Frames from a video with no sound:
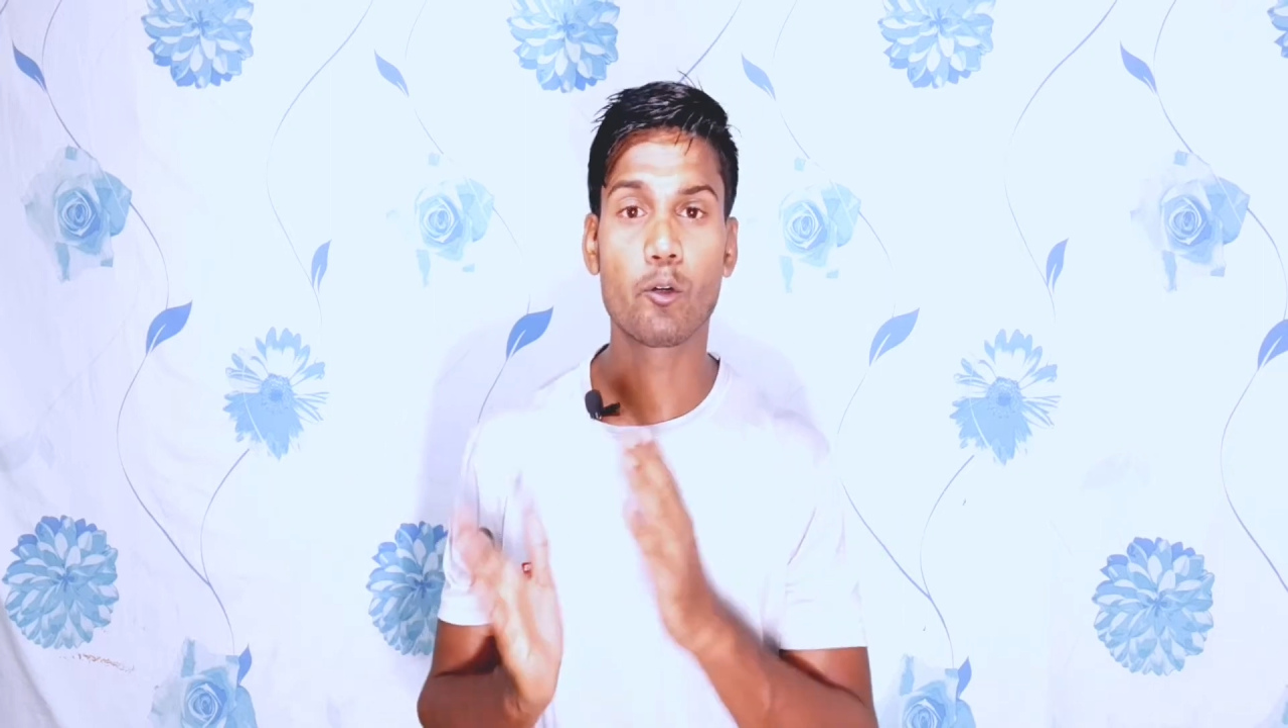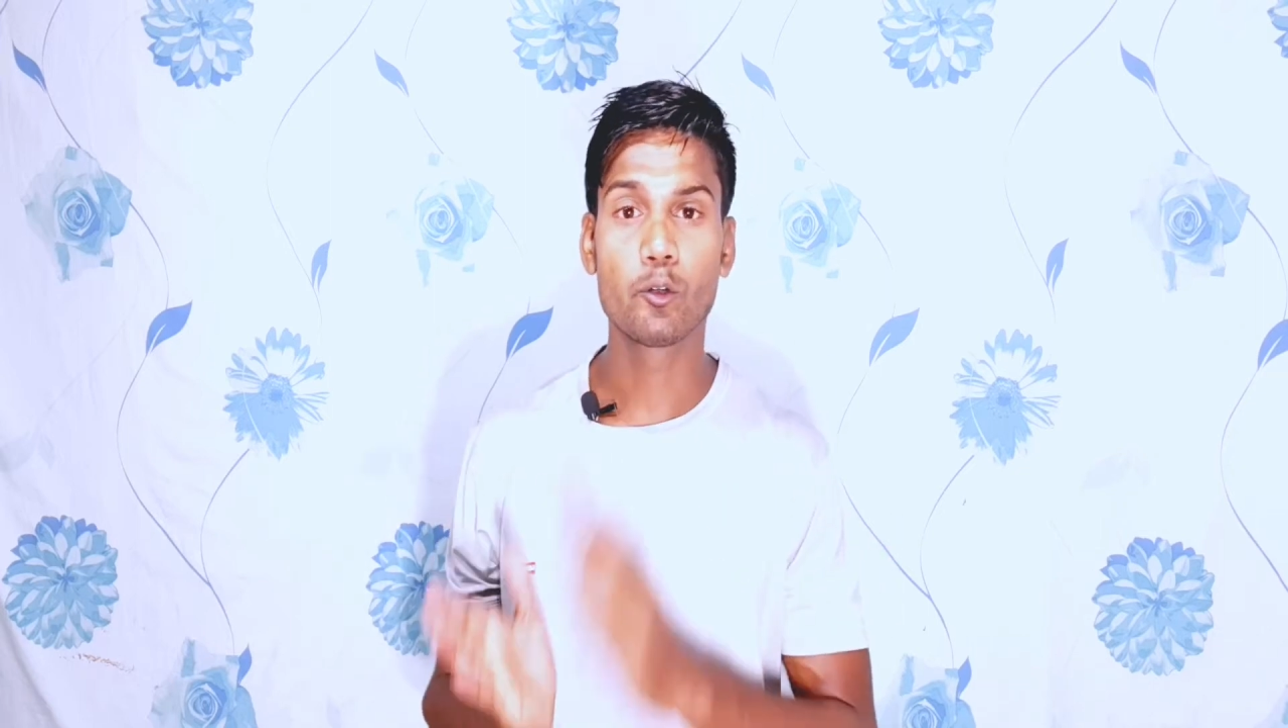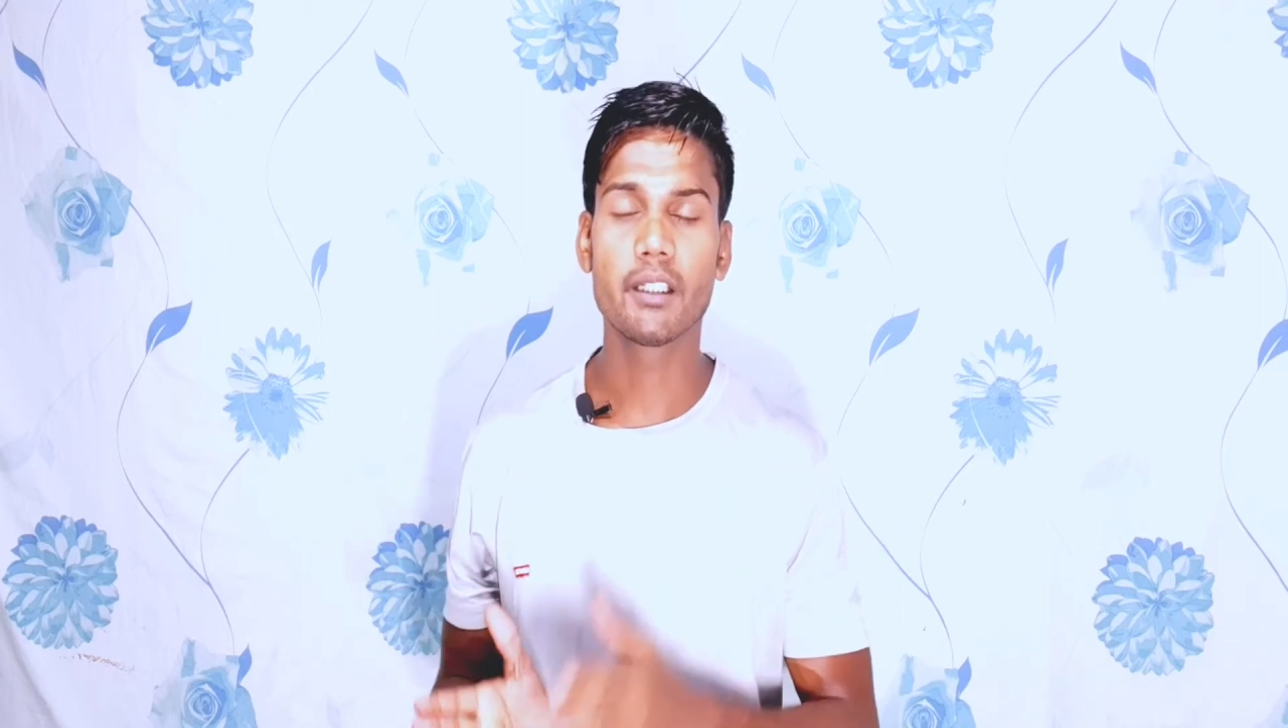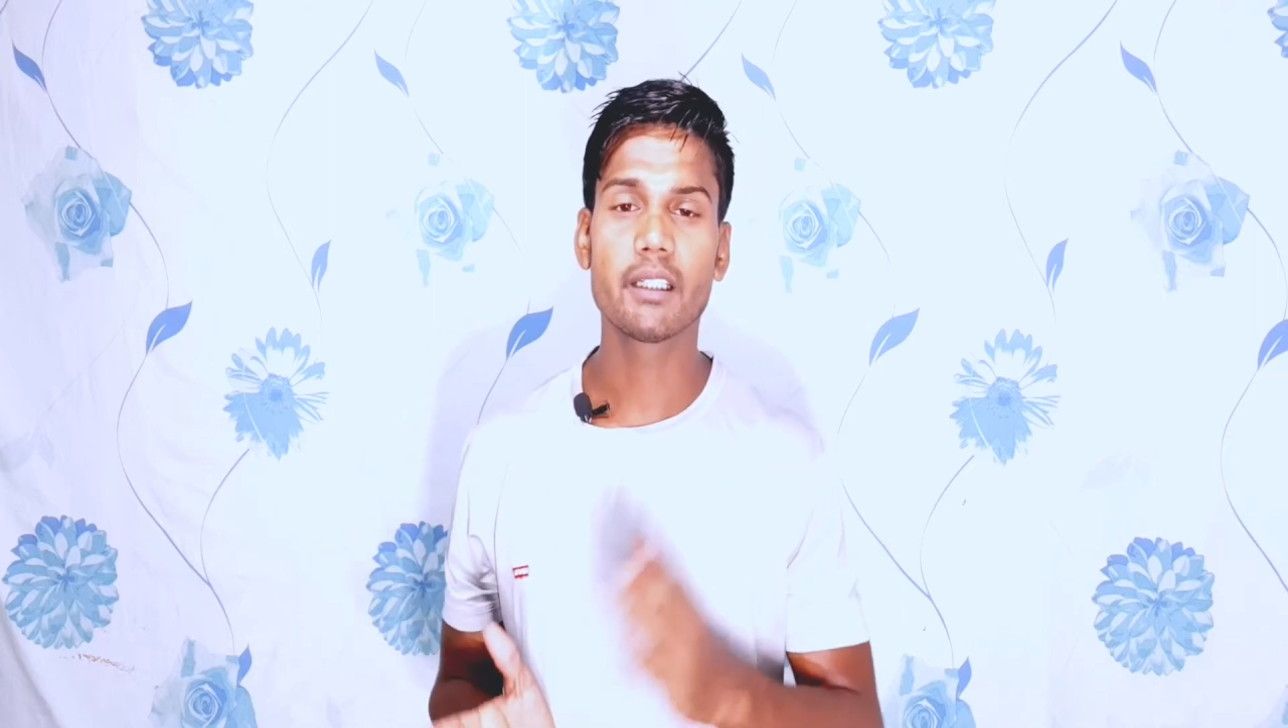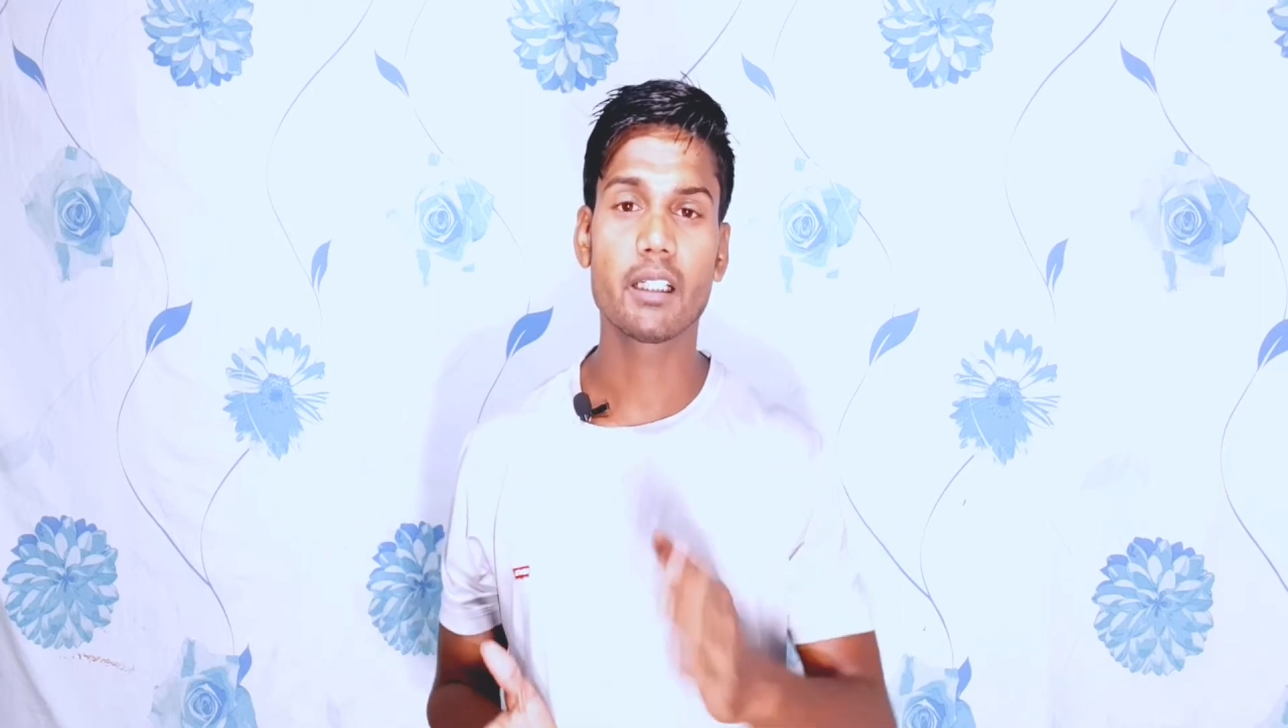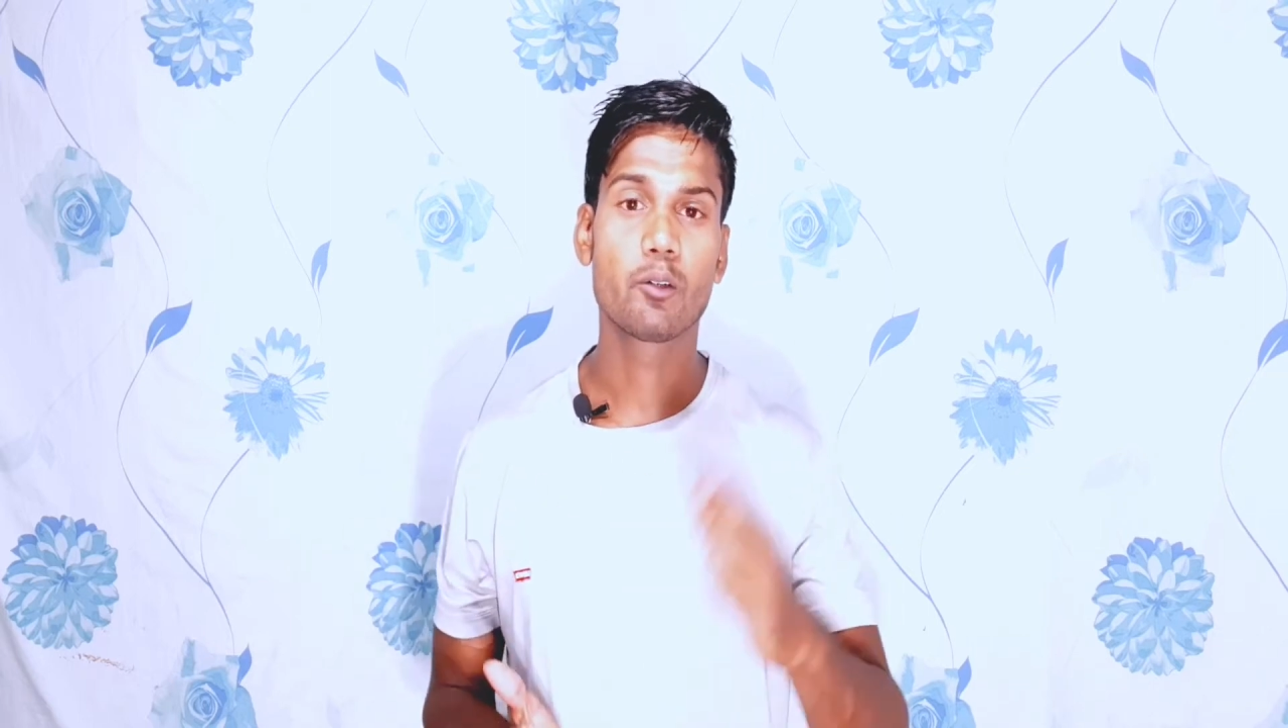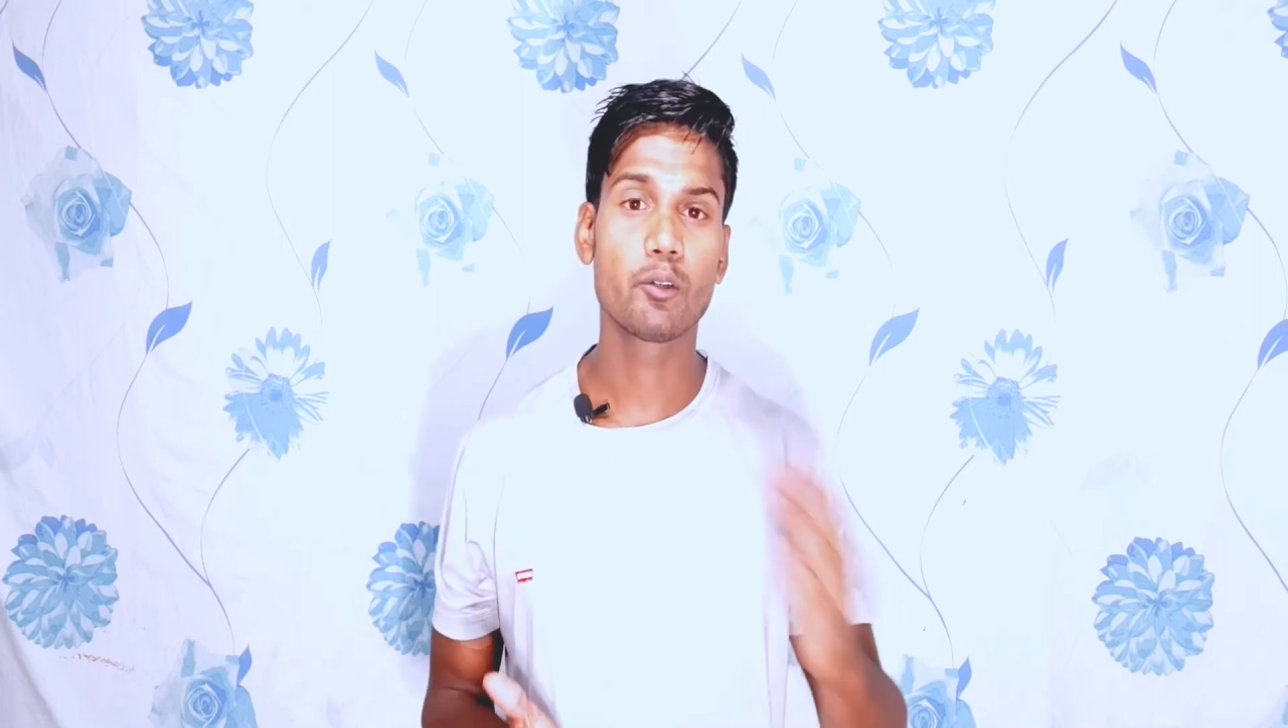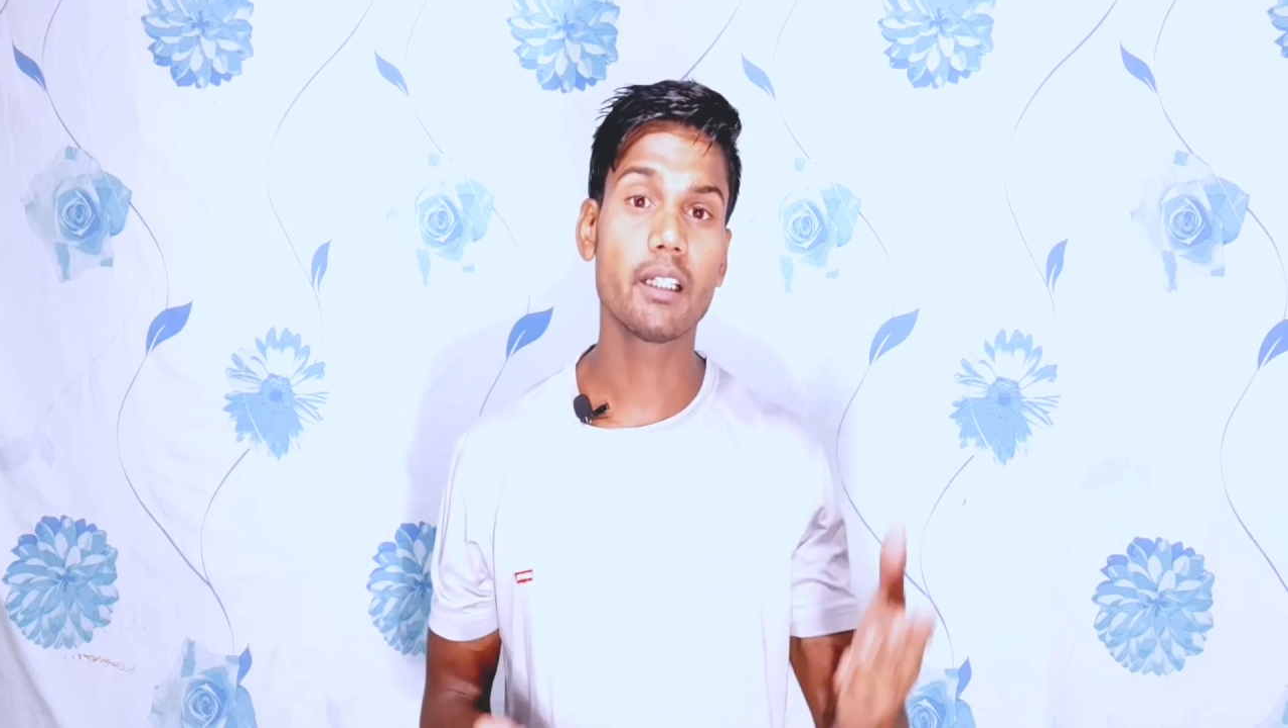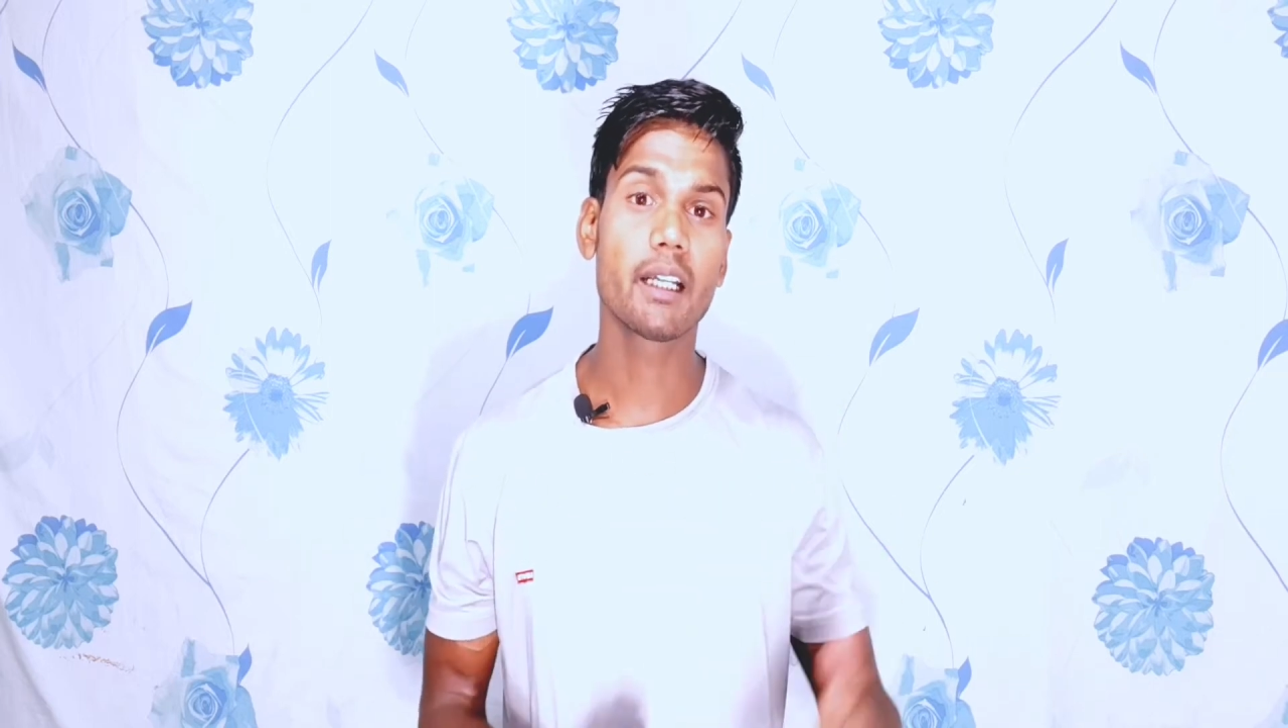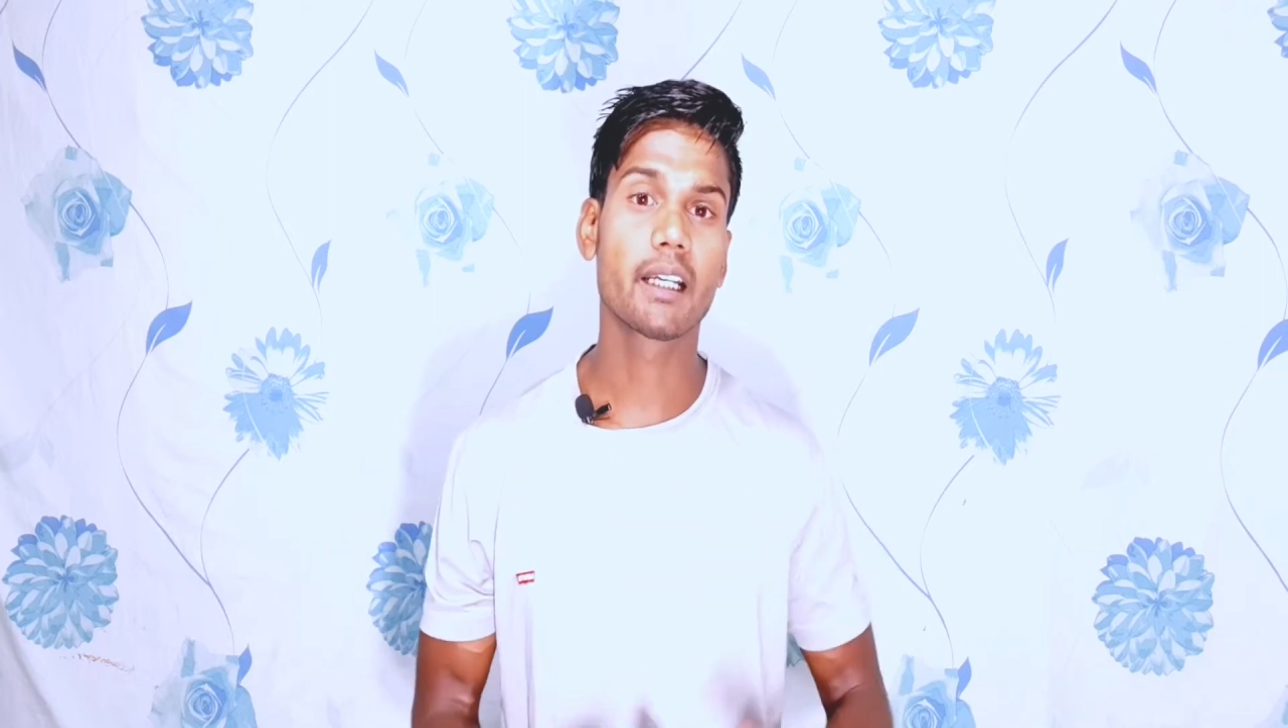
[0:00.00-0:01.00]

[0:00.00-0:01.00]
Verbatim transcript: कुरीन का गुरीला